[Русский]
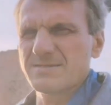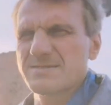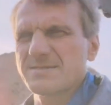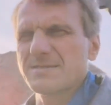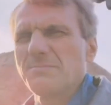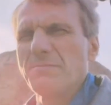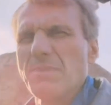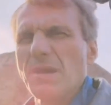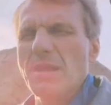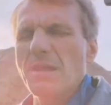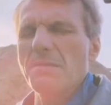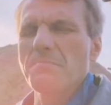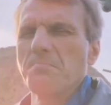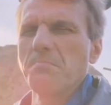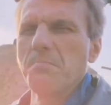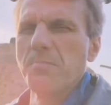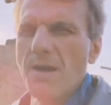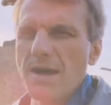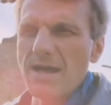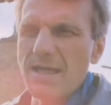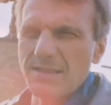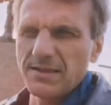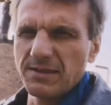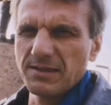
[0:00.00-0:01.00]

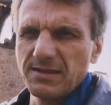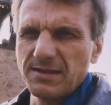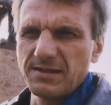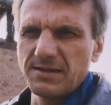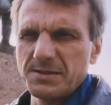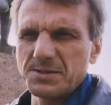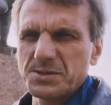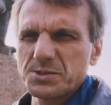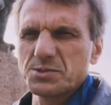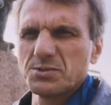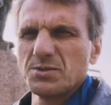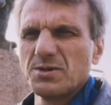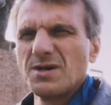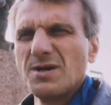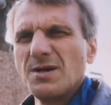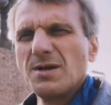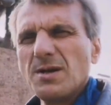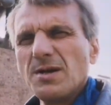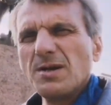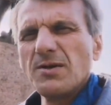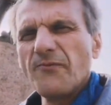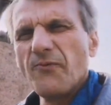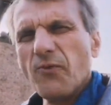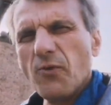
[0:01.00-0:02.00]
самообманные, что
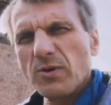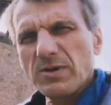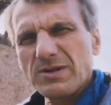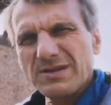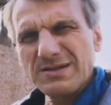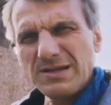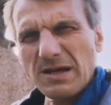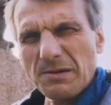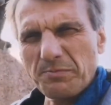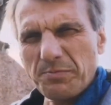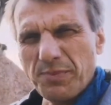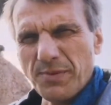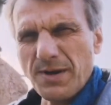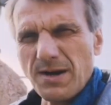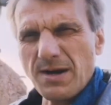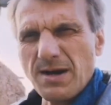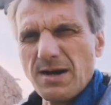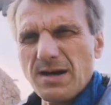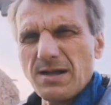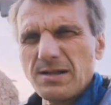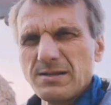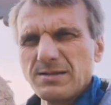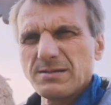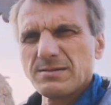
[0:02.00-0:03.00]
вот
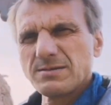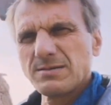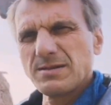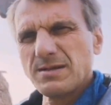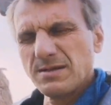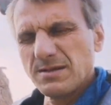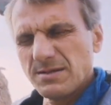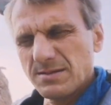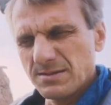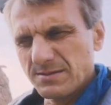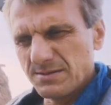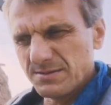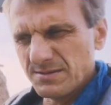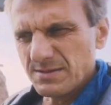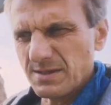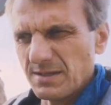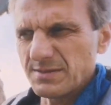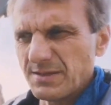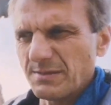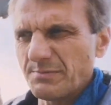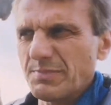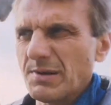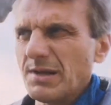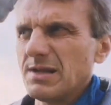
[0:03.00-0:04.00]
напал ли,
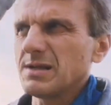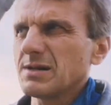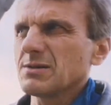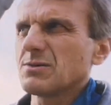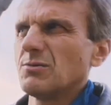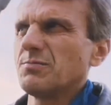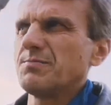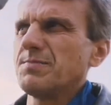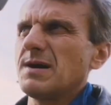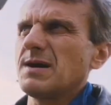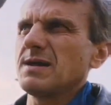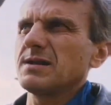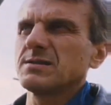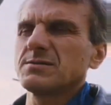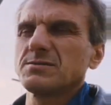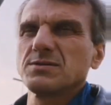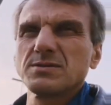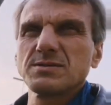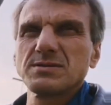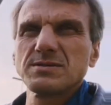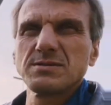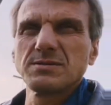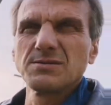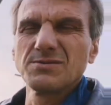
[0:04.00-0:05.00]
напал оккупант, то
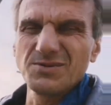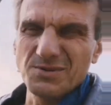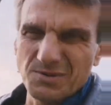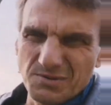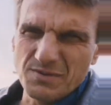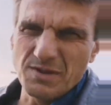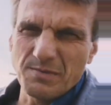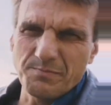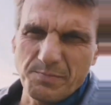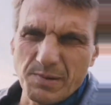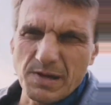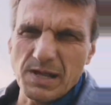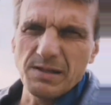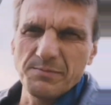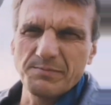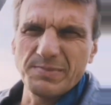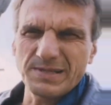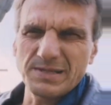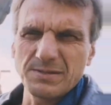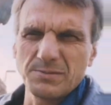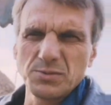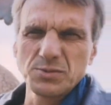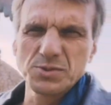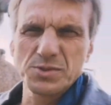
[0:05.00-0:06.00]
все. Он напал,
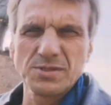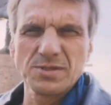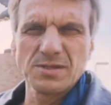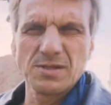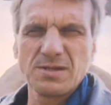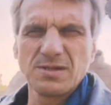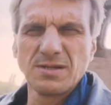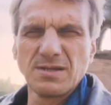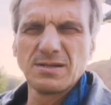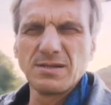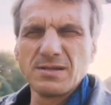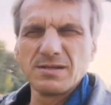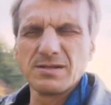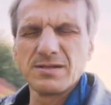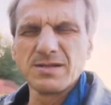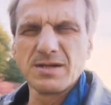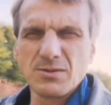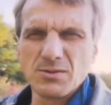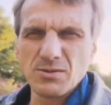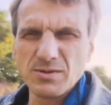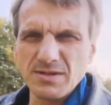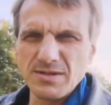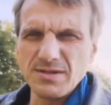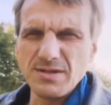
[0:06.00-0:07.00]
потому что
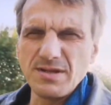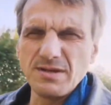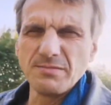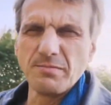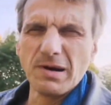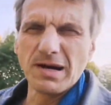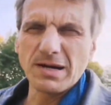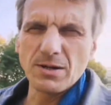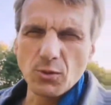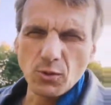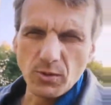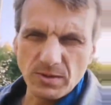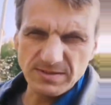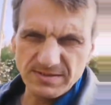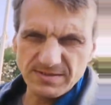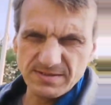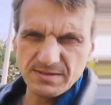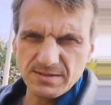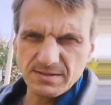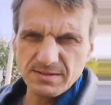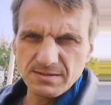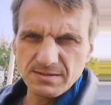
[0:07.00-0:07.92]
народ не боролся.